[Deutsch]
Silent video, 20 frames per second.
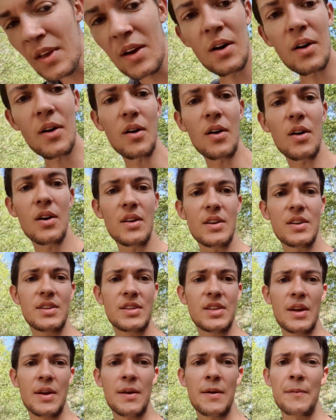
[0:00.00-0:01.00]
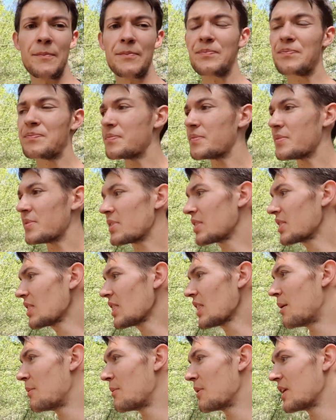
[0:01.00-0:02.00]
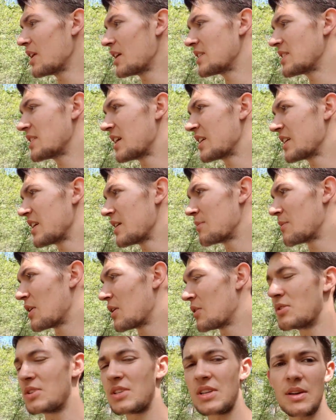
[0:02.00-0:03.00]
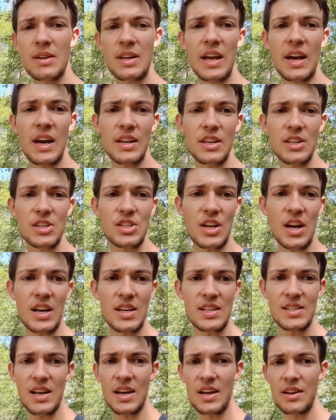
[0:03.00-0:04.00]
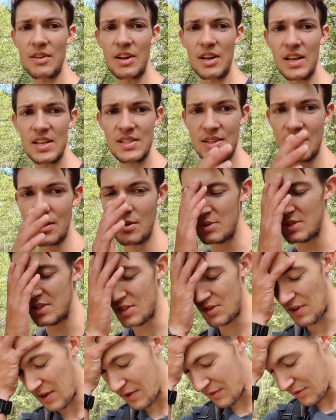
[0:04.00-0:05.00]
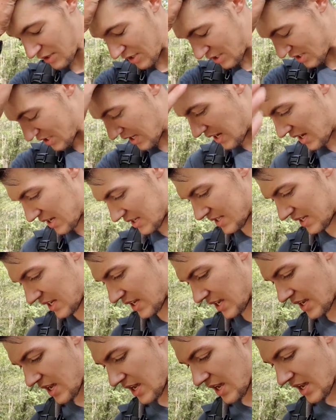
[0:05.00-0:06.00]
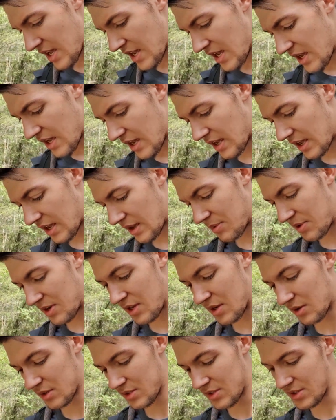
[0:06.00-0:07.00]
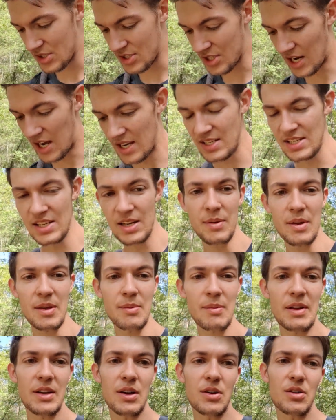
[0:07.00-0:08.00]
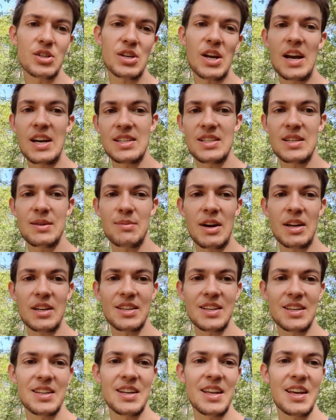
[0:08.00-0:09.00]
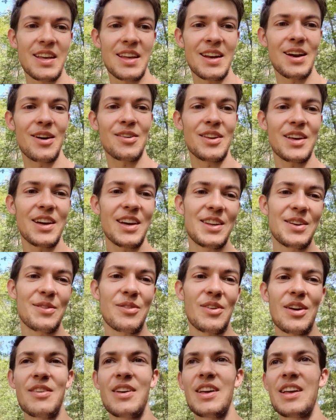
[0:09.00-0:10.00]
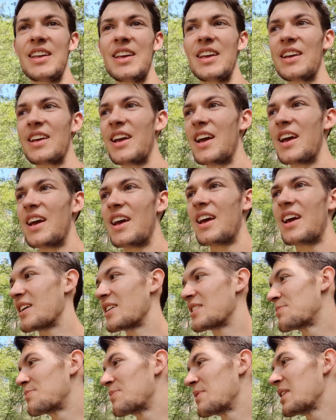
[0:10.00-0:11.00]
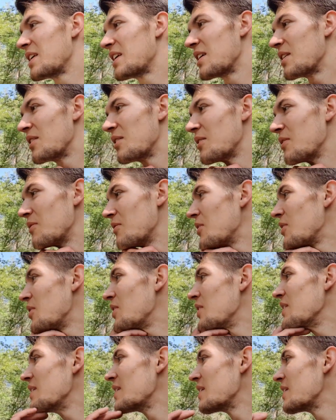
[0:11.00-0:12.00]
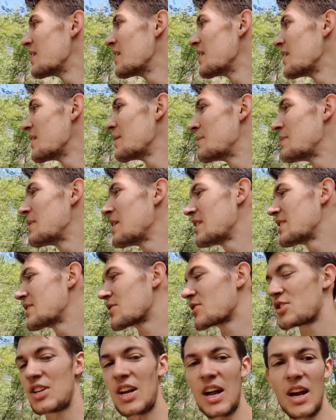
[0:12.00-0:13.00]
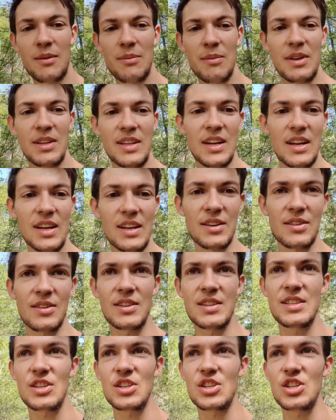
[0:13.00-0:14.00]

Und habe mir gedacht, ja, gehe ich mal runter, näher an die Straße ran, weil der ist noch ein bisschen weg von der Straße. Äh, bin ich hoch zur Straße und habe ich gemerkt, oh scheiße, die macht einen Knick genau in die Richtung, wo der Weg ging. Jetzt bin ich hier irgendwo im Nichts und schlag mich da durch diese